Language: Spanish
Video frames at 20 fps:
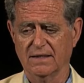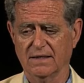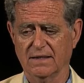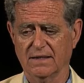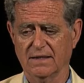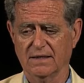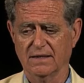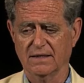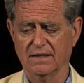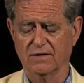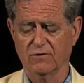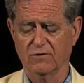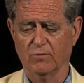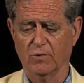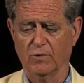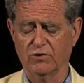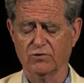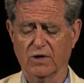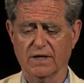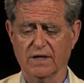eh,
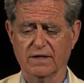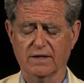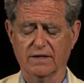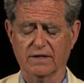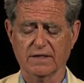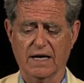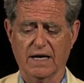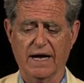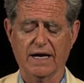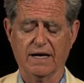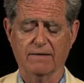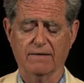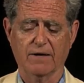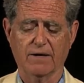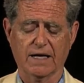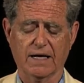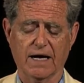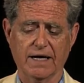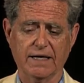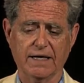como he dicho antes, el área
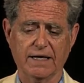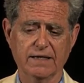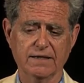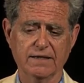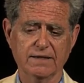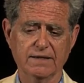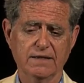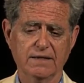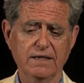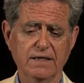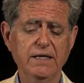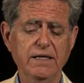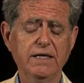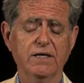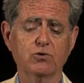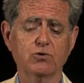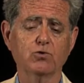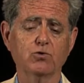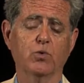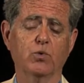balcánica, y